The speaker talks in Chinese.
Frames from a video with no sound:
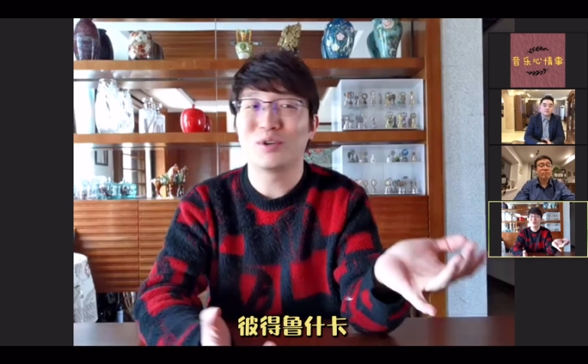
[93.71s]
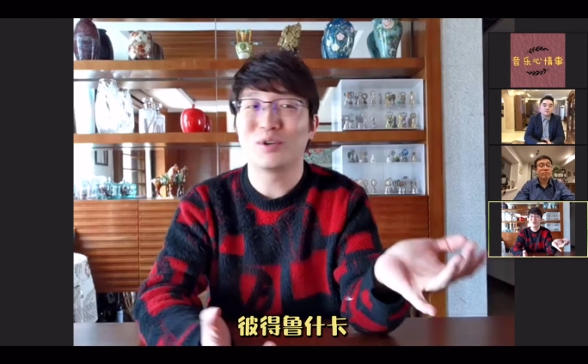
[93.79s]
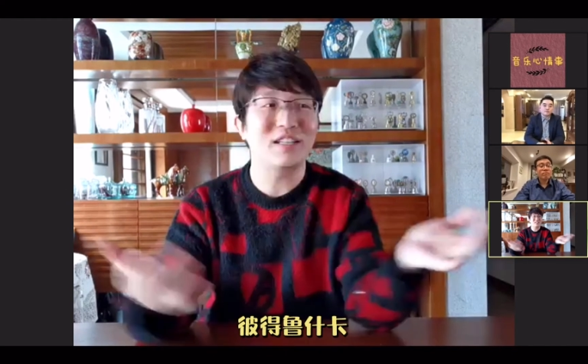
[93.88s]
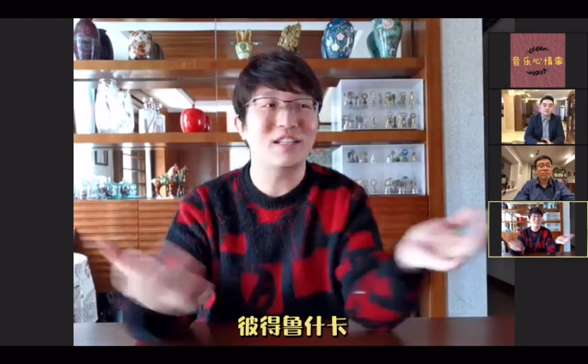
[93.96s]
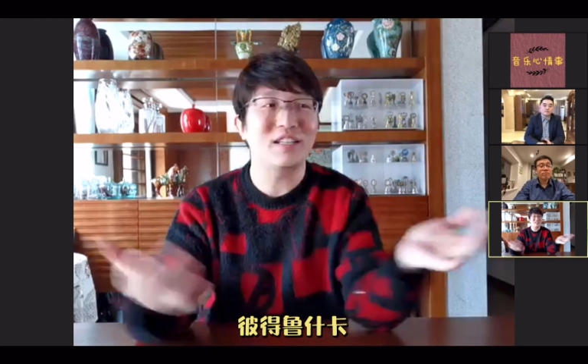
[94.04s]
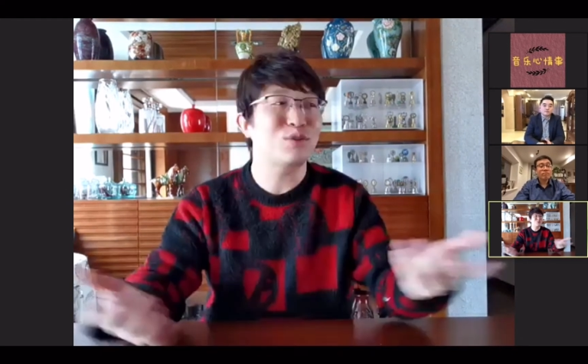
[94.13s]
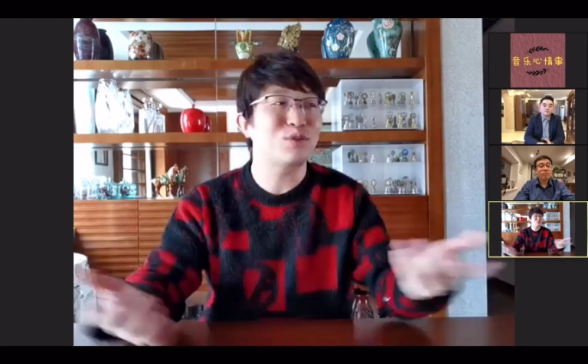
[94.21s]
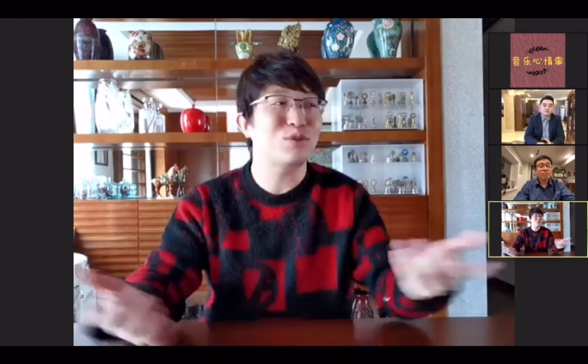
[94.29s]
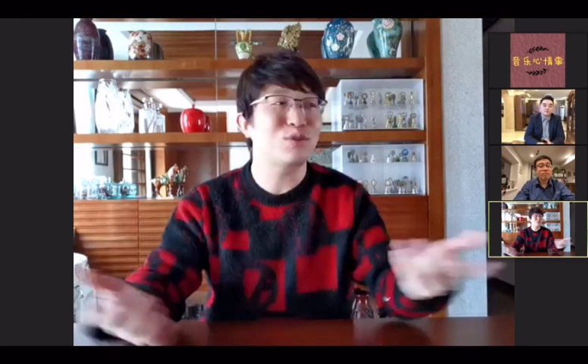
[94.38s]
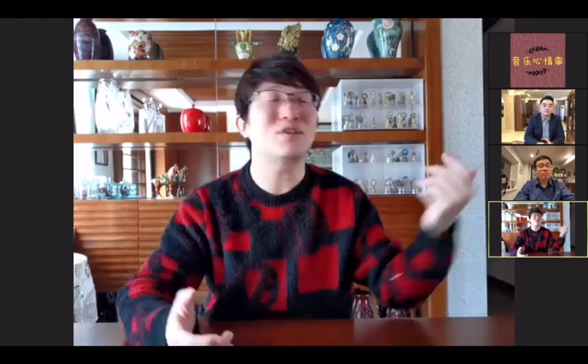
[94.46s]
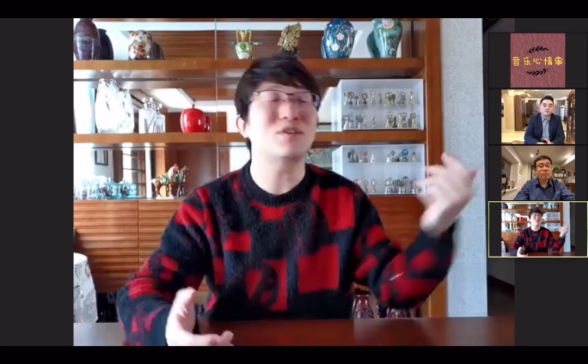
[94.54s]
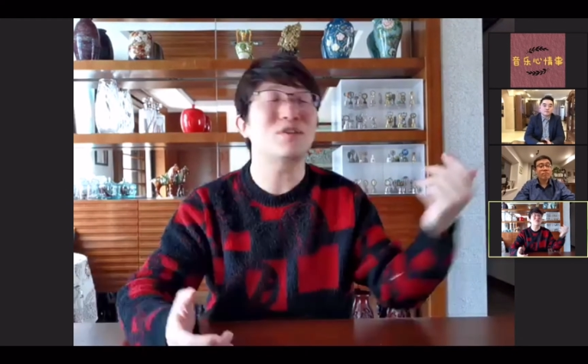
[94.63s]
时你现在让
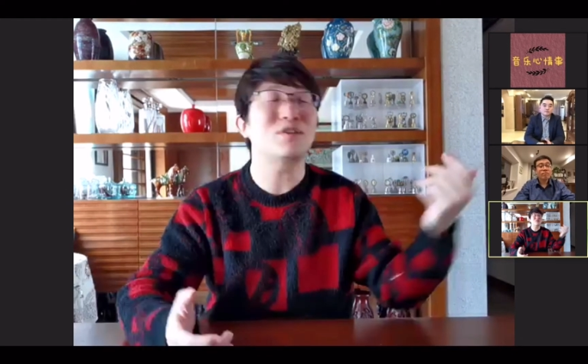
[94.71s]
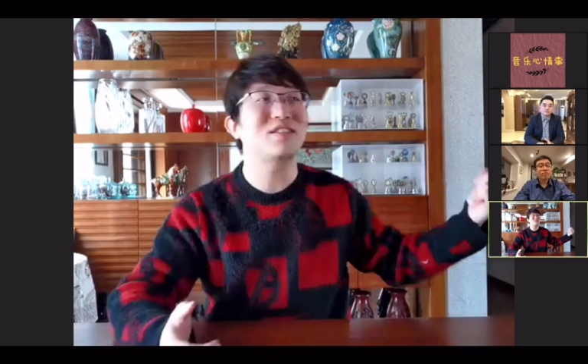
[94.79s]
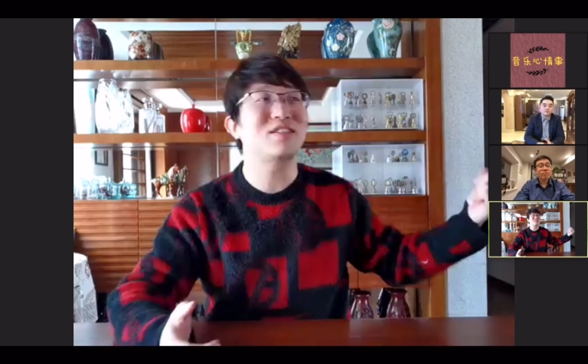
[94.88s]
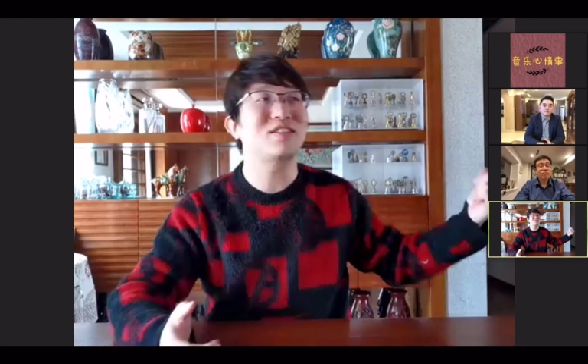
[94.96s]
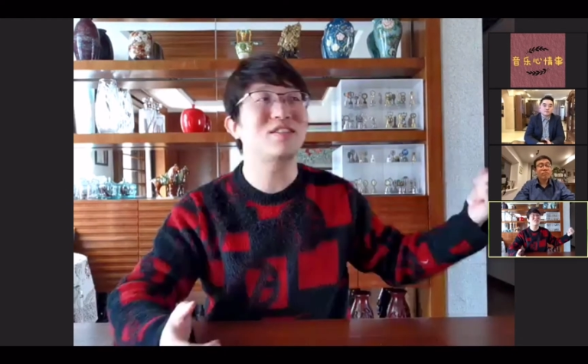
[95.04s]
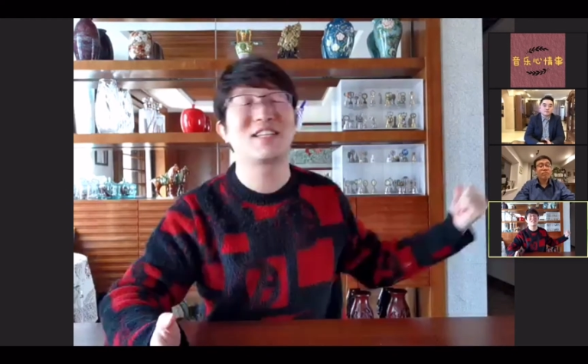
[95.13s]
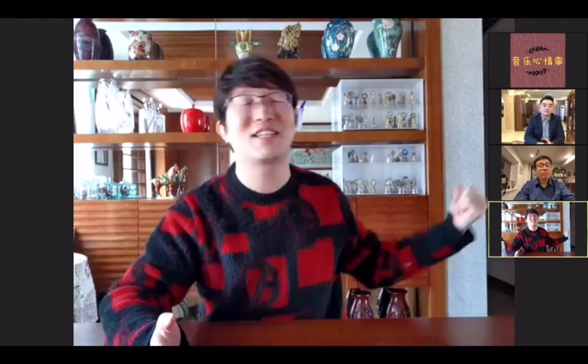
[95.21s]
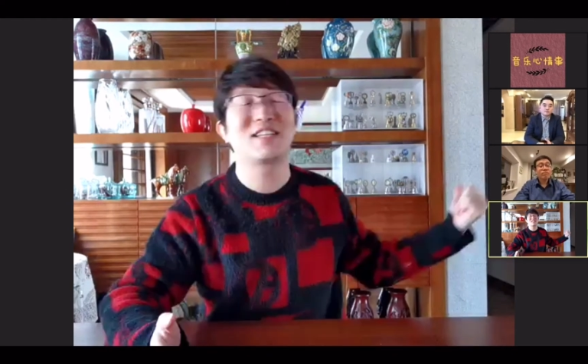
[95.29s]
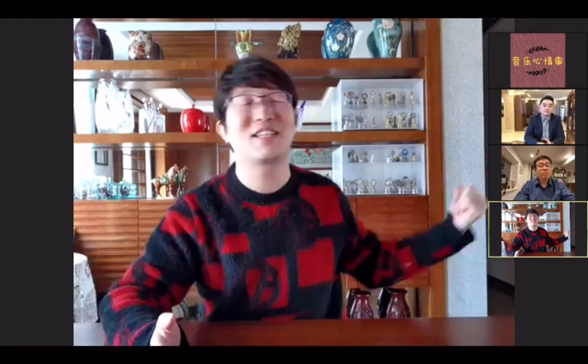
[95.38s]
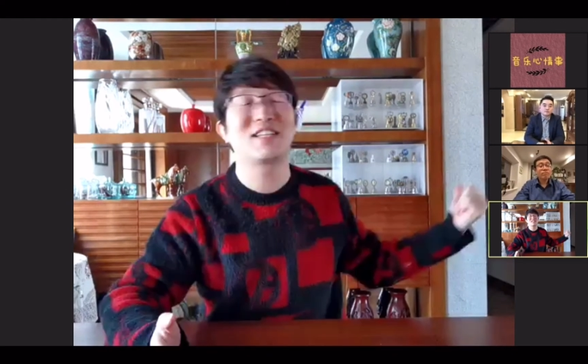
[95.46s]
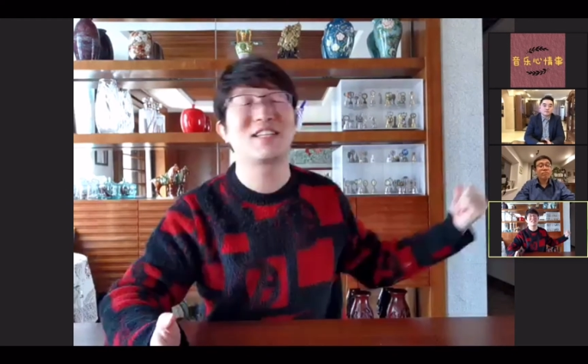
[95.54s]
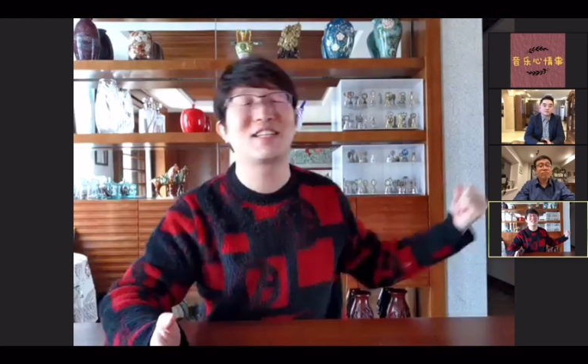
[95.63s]
我上去我都能给你弹
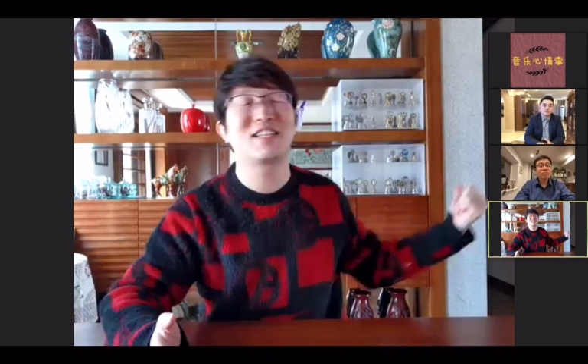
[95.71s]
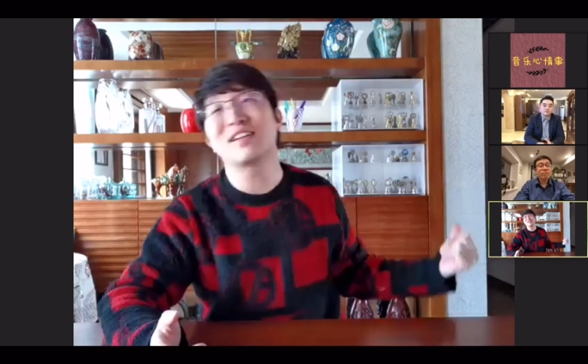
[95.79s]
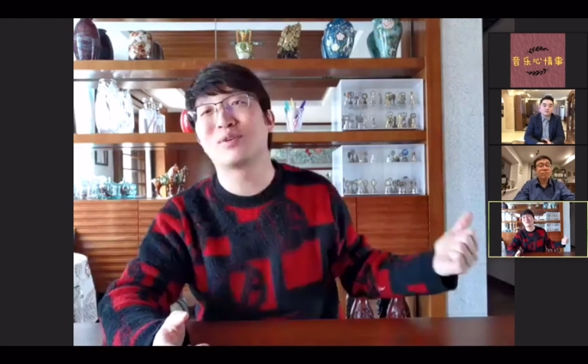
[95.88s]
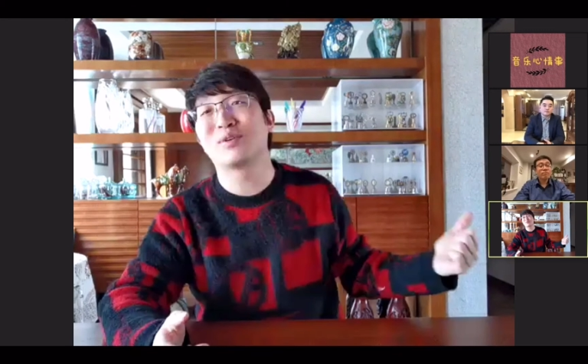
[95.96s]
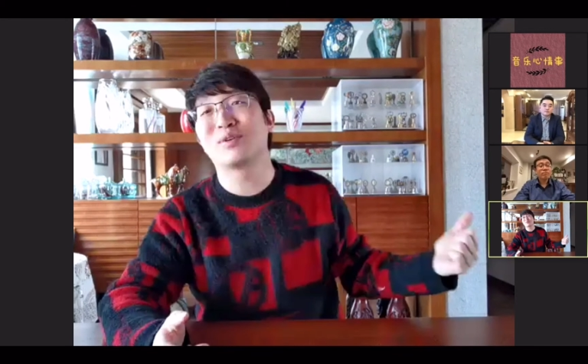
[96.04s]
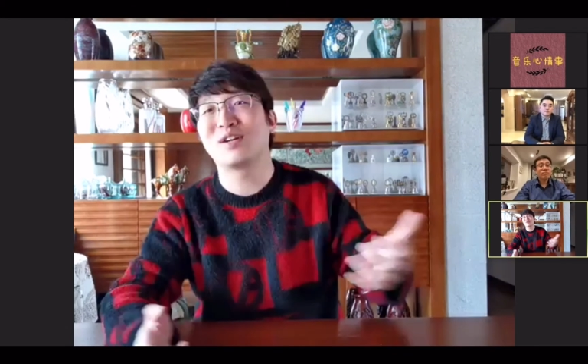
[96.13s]
弹下来。